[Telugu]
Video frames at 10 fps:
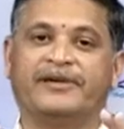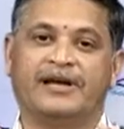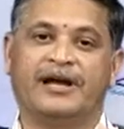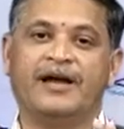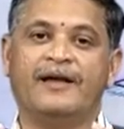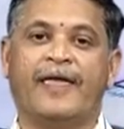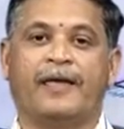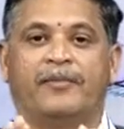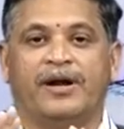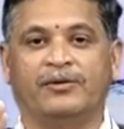విధంగా
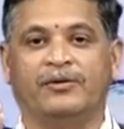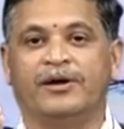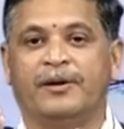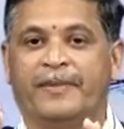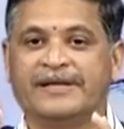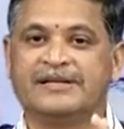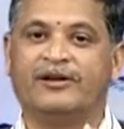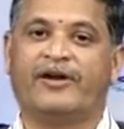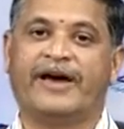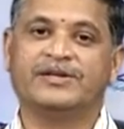మనం
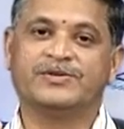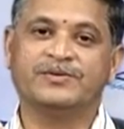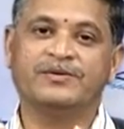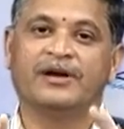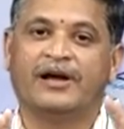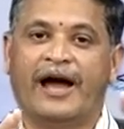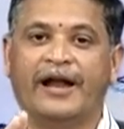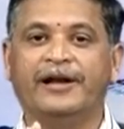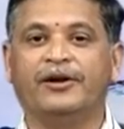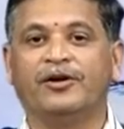ప్రశ్నలు రాయొచ్చు
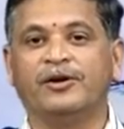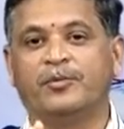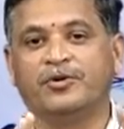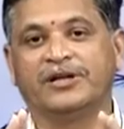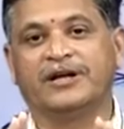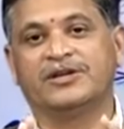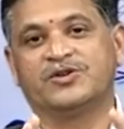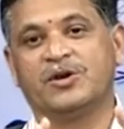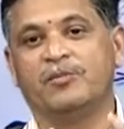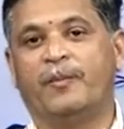అన్నింటిలోనూ పూర్తిగా
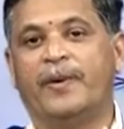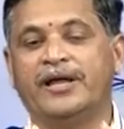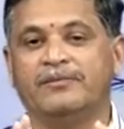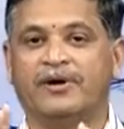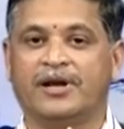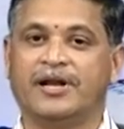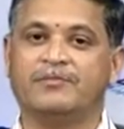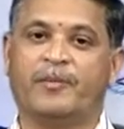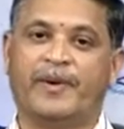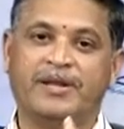చేసుకుని ముప్పై ఐదు మార్కులకి
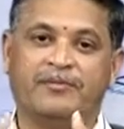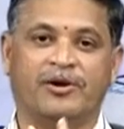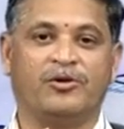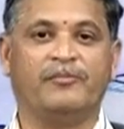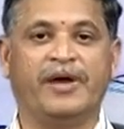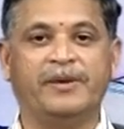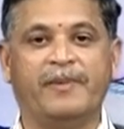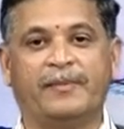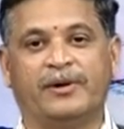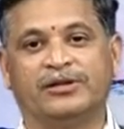ముప్పై ఐదు మార్కులు మెయిన్
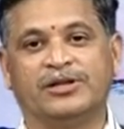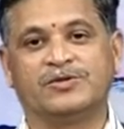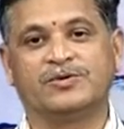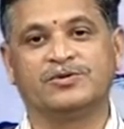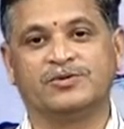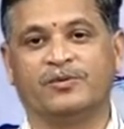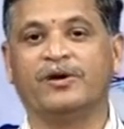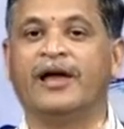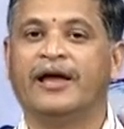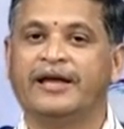పేపర్లో తెచ్చుకోవచ్చు
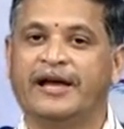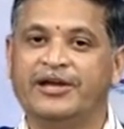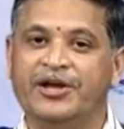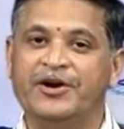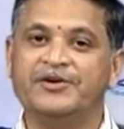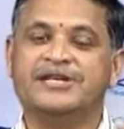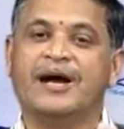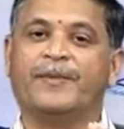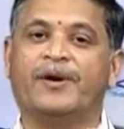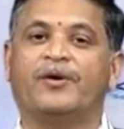ఇక ఏడు
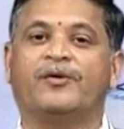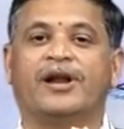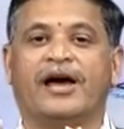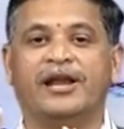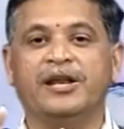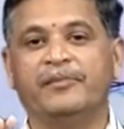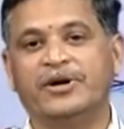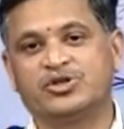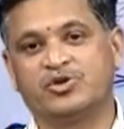చాప్టర్లో ఉన్న అన్ని బిట్స్